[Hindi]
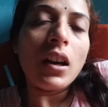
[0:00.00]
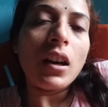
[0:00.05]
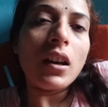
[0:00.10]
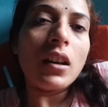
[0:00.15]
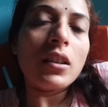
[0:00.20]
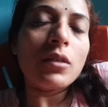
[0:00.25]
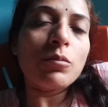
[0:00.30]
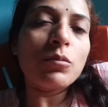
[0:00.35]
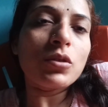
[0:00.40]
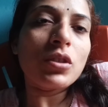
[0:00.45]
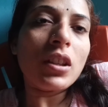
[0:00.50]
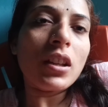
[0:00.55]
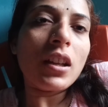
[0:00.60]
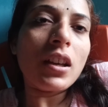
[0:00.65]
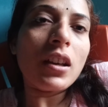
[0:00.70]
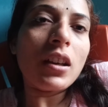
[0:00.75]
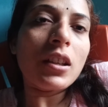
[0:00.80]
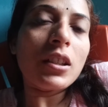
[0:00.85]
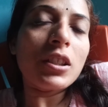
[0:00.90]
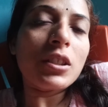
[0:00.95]
हर मुझे
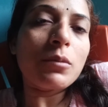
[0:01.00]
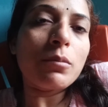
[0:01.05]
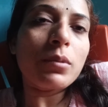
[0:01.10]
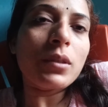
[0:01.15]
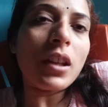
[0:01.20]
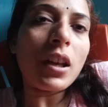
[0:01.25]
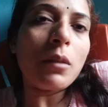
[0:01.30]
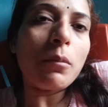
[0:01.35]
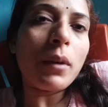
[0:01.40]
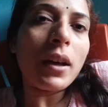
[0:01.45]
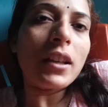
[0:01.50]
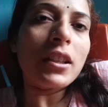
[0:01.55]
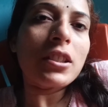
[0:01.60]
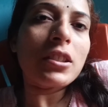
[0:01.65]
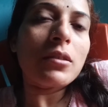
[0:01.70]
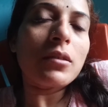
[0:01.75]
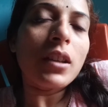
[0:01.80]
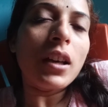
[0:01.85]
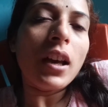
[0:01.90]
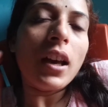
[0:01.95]
लगा इस साल
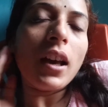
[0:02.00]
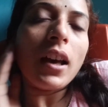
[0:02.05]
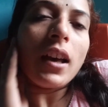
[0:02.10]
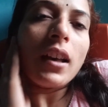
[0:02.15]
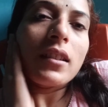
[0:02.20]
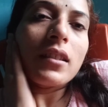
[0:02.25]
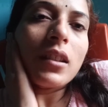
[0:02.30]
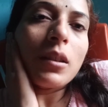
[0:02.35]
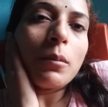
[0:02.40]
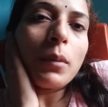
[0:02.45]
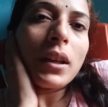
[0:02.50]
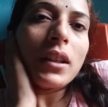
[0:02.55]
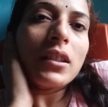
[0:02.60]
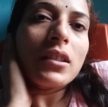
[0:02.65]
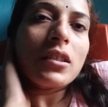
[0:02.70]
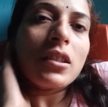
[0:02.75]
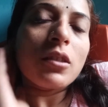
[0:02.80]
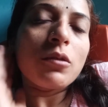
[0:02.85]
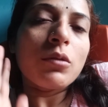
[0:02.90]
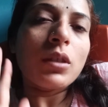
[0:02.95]
बारिश ऐसा
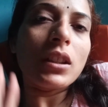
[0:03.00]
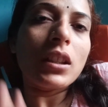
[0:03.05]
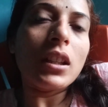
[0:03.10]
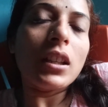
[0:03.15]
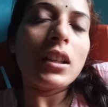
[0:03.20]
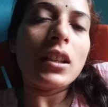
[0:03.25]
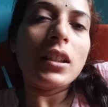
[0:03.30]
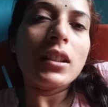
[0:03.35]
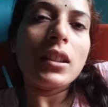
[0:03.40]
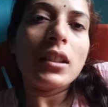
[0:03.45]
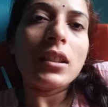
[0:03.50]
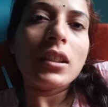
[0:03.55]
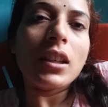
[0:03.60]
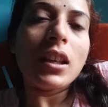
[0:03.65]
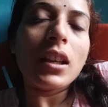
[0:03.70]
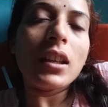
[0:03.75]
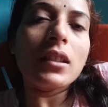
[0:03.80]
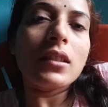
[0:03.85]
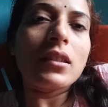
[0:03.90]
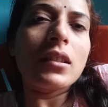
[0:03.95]
बारिश का पता तो लगा था
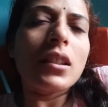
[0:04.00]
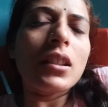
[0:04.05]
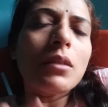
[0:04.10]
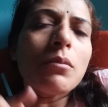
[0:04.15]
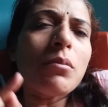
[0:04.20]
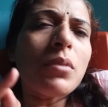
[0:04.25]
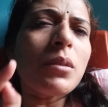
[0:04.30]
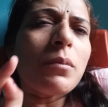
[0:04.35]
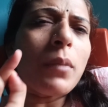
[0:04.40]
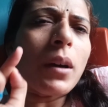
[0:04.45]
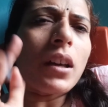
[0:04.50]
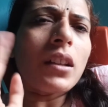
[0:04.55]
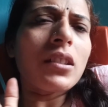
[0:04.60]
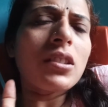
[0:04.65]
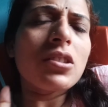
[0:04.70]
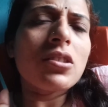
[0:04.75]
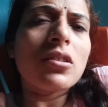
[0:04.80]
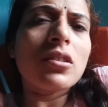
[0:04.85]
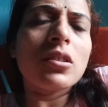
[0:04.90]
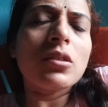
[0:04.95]
कि एक दिन भी
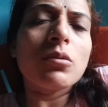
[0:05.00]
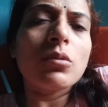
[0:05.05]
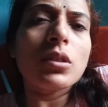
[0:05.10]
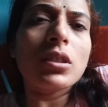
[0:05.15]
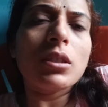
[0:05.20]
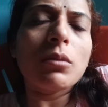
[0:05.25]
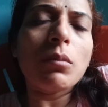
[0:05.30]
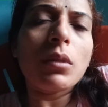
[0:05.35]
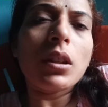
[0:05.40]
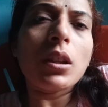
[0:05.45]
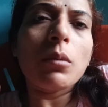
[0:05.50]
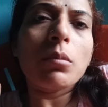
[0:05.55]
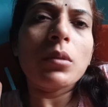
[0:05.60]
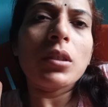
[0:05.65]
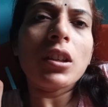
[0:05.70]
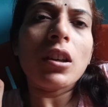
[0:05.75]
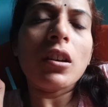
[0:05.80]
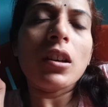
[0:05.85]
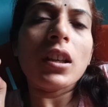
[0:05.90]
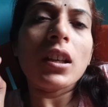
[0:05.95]
बारिश नहीं हुई थी मतलब
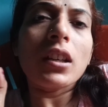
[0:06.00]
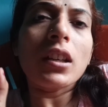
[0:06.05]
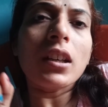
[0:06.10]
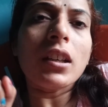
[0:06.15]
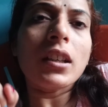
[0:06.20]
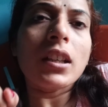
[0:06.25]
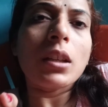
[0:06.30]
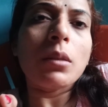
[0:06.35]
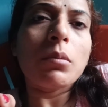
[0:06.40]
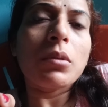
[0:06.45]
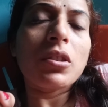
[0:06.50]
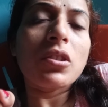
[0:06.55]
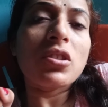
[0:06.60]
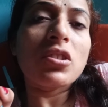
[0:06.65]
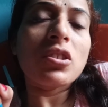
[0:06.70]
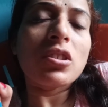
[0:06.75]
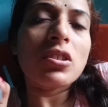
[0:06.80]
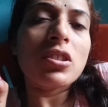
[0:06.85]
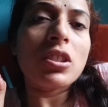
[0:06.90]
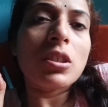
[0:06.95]
कि हाँ एक घंटे भी
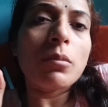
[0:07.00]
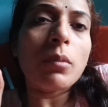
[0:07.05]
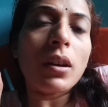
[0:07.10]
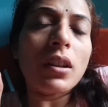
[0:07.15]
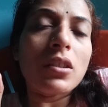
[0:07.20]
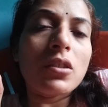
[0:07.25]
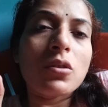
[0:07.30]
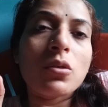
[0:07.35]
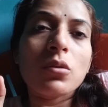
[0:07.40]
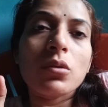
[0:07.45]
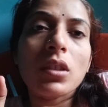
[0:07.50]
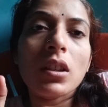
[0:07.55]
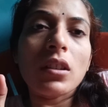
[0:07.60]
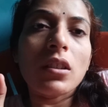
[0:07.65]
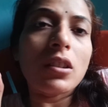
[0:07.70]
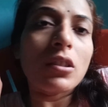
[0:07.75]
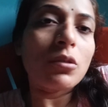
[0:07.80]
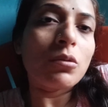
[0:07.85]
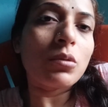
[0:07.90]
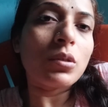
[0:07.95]
कुछ अच्छी बारिश हो जाए
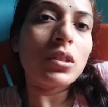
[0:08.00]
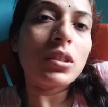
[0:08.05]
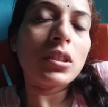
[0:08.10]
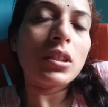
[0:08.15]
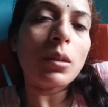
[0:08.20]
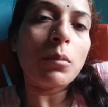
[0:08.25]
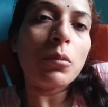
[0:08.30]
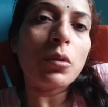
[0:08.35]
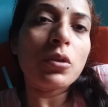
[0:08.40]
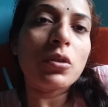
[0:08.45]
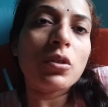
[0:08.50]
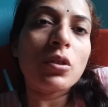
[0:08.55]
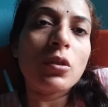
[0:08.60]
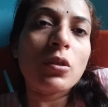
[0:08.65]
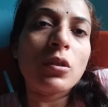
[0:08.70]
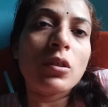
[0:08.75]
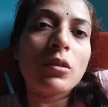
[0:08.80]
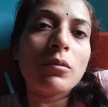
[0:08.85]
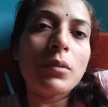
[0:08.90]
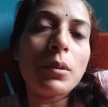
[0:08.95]
नहीं हुई थी हम लोग
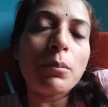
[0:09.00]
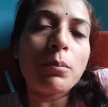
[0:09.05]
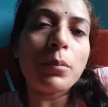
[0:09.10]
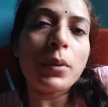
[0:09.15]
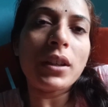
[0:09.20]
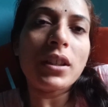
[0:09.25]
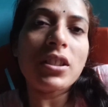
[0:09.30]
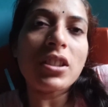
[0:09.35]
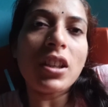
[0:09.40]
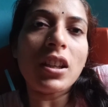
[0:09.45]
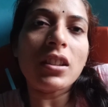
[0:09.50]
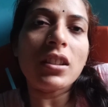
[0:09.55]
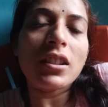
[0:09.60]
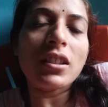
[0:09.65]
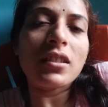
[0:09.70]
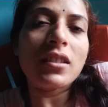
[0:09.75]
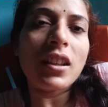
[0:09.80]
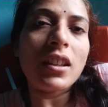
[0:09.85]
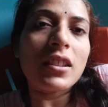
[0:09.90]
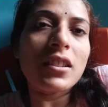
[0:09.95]
एकदम परेशान थे
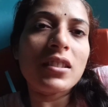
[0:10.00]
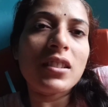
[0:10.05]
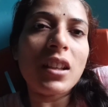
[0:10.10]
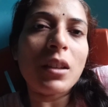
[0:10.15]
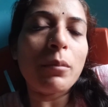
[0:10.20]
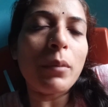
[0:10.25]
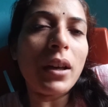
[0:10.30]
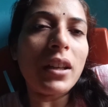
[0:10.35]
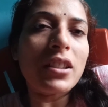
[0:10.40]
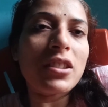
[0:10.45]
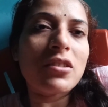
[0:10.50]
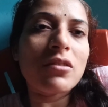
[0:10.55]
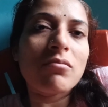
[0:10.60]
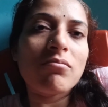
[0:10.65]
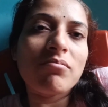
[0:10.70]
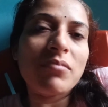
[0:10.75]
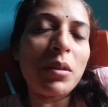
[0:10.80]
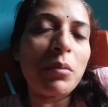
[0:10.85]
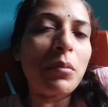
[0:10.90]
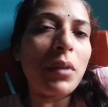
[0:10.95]
कि सारी इस साल बारिश
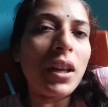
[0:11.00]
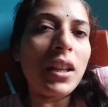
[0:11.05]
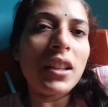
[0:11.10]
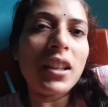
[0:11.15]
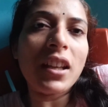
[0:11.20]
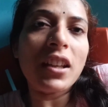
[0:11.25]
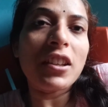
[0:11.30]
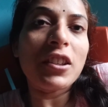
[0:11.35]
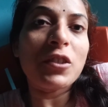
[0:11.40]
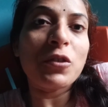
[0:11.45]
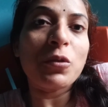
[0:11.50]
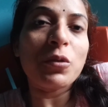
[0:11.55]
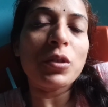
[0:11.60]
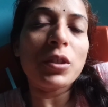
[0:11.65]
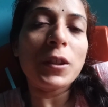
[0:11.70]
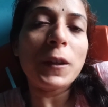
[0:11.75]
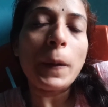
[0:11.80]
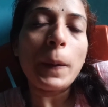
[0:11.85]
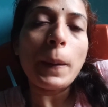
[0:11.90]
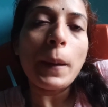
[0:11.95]
हमारे यहाँ नहीं
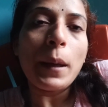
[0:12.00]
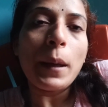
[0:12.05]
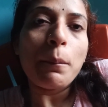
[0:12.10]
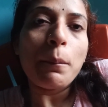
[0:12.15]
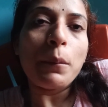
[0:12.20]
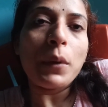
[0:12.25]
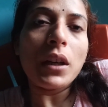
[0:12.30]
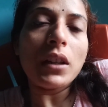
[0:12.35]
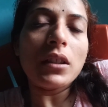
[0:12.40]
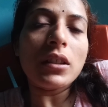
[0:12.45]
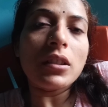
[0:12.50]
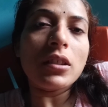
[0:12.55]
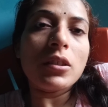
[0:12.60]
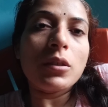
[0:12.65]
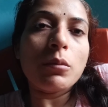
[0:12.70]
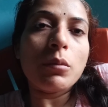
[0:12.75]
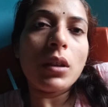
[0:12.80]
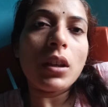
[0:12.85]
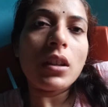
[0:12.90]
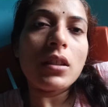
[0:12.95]
होगी बट
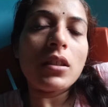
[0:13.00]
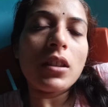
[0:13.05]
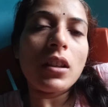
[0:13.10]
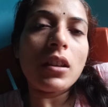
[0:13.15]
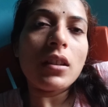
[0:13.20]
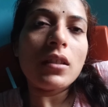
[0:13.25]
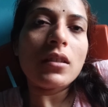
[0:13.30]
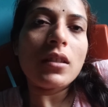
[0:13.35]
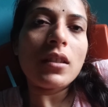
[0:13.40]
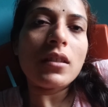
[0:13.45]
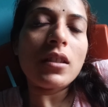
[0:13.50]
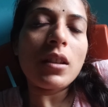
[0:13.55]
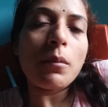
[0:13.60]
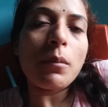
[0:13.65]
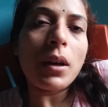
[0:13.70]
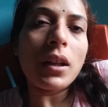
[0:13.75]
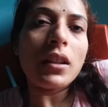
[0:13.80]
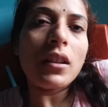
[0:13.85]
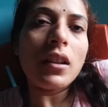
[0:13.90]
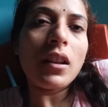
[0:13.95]
इस बार अचानक से ऐसा
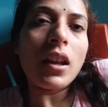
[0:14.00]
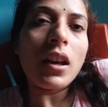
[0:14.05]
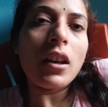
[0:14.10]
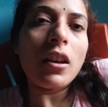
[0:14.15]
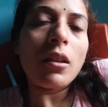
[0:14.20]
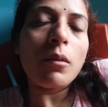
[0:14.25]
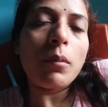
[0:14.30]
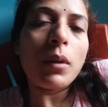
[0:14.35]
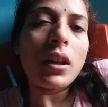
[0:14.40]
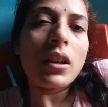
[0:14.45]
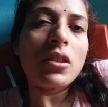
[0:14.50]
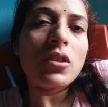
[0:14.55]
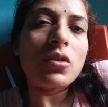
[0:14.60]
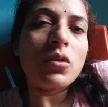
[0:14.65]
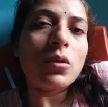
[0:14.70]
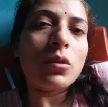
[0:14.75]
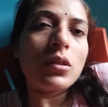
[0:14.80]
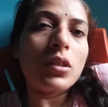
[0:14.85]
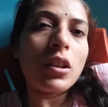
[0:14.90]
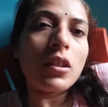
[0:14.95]
बादल आया और
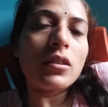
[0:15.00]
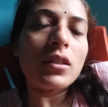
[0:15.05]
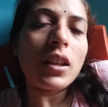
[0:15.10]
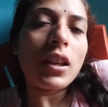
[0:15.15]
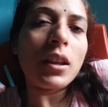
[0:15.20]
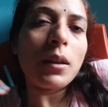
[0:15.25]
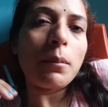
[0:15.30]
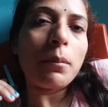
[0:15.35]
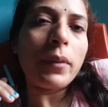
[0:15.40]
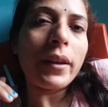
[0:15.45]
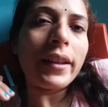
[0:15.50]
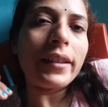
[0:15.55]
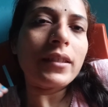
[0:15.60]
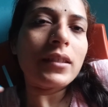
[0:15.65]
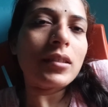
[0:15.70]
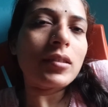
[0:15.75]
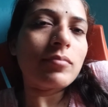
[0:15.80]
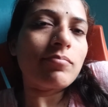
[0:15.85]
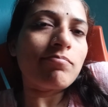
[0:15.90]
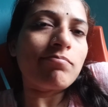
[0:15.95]
बारिश हुई है सारे
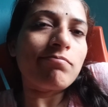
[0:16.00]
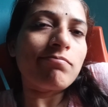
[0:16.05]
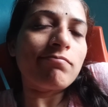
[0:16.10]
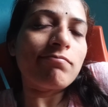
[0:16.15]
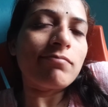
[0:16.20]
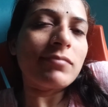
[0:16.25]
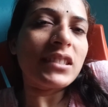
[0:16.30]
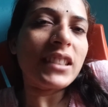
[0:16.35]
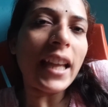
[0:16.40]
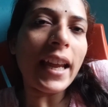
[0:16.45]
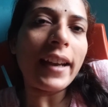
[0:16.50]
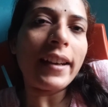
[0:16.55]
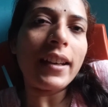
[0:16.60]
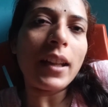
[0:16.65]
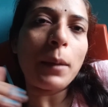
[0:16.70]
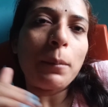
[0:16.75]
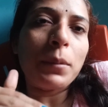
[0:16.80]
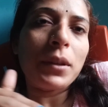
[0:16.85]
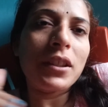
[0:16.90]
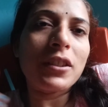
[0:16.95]
प्लान्स तय
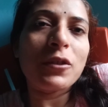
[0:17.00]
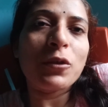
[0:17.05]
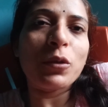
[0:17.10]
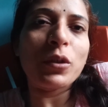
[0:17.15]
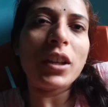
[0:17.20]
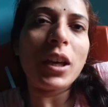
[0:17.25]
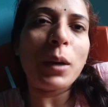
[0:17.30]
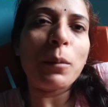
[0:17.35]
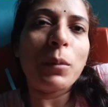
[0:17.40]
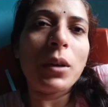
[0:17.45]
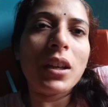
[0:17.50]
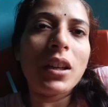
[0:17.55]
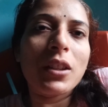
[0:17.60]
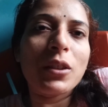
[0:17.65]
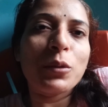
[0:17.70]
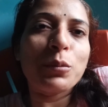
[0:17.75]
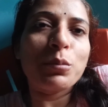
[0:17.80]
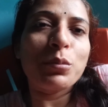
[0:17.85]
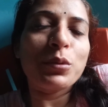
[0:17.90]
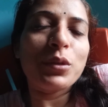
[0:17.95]
टाइप फीस हो गया हमारा
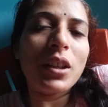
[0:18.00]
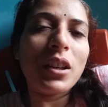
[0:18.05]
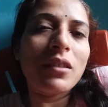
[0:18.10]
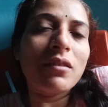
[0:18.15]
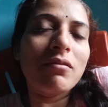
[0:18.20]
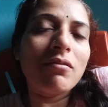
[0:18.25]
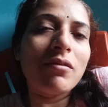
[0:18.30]
तो पूरा